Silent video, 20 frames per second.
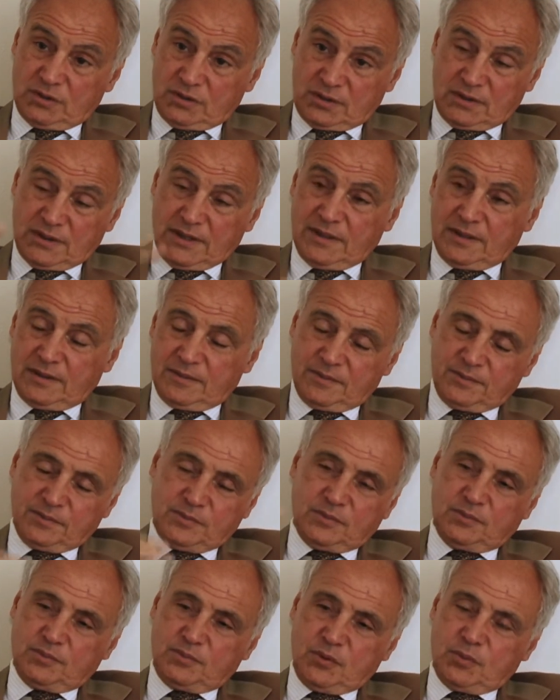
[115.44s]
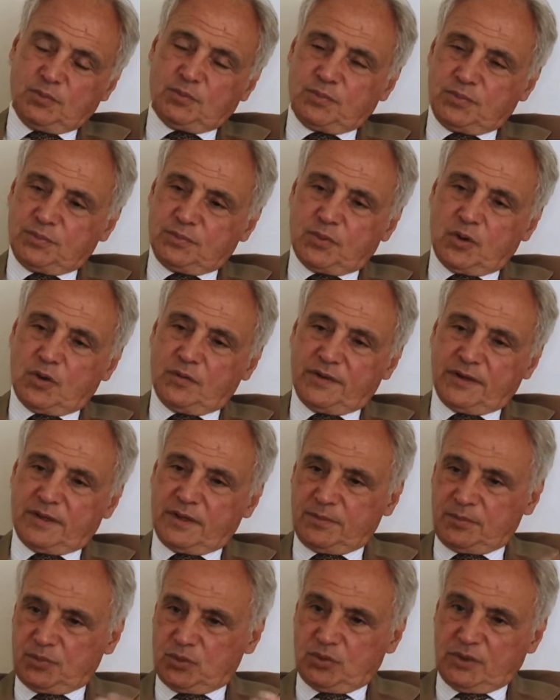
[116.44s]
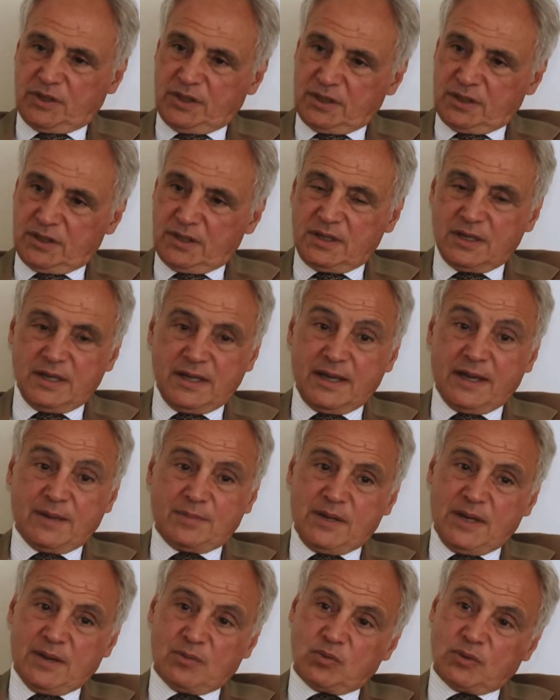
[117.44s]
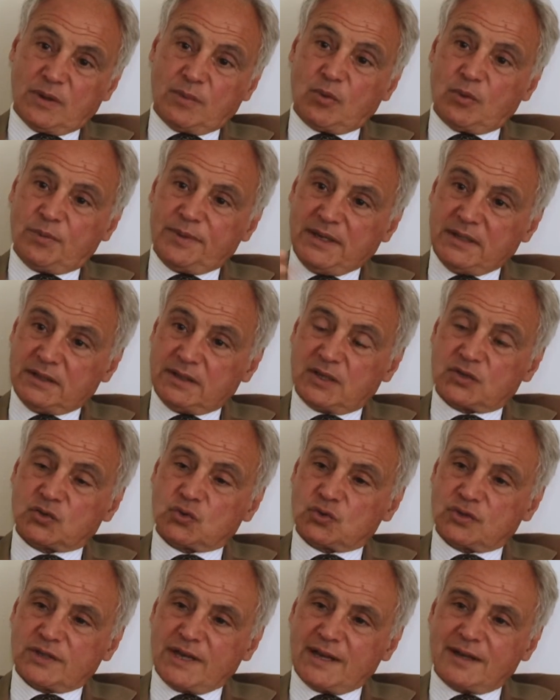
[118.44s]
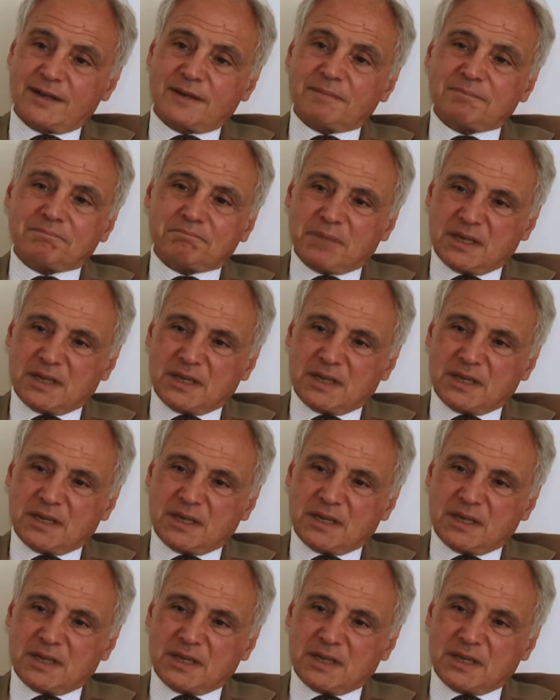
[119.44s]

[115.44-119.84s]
tra più poveri e più ricchi e abbiamo una mobilità sociale